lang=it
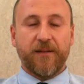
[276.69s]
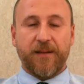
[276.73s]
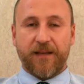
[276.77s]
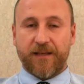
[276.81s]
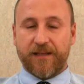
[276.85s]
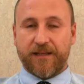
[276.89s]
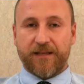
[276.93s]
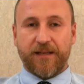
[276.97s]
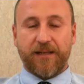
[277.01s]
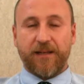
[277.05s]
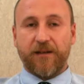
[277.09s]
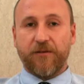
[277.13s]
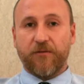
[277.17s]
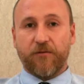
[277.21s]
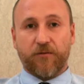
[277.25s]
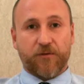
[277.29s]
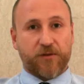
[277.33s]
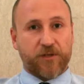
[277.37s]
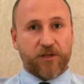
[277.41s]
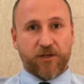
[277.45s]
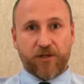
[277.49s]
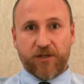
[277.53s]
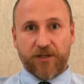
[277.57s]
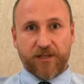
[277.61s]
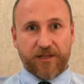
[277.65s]
in sala
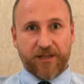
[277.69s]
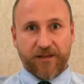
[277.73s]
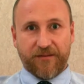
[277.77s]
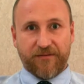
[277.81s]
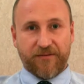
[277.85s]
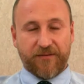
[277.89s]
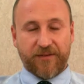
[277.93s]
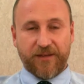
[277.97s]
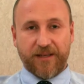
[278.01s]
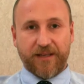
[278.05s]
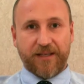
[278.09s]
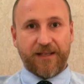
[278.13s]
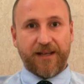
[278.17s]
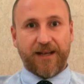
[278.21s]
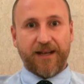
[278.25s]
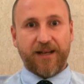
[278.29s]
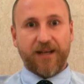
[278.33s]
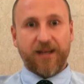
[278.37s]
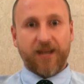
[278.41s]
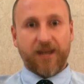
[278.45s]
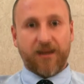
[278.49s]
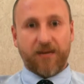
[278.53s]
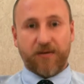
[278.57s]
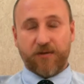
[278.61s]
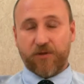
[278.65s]
rossa ci si
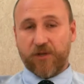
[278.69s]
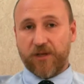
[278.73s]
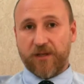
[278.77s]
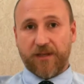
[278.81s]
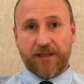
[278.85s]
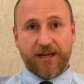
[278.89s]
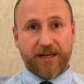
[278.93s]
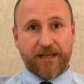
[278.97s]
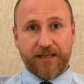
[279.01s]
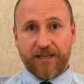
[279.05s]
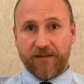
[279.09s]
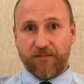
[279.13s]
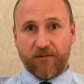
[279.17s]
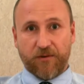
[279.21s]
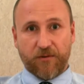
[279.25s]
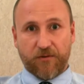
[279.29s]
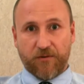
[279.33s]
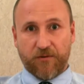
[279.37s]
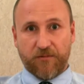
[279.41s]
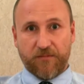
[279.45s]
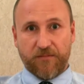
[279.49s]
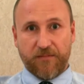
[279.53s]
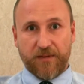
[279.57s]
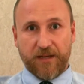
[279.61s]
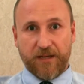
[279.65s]
affida ai concentrati
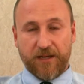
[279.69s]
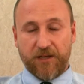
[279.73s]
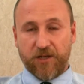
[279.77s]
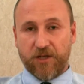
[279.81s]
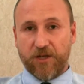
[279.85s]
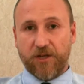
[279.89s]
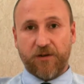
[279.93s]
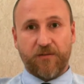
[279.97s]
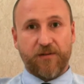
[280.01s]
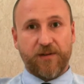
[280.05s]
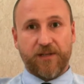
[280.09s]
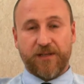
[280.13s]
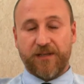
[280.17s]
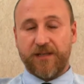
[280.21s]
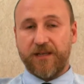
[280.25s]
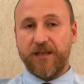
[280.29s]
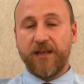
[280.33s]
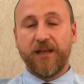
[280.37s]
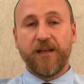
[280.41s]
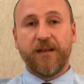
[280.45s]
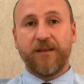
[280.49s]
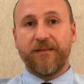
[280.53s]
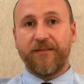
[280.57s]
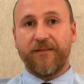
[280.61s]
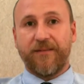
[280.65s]
protrombini clinici e questi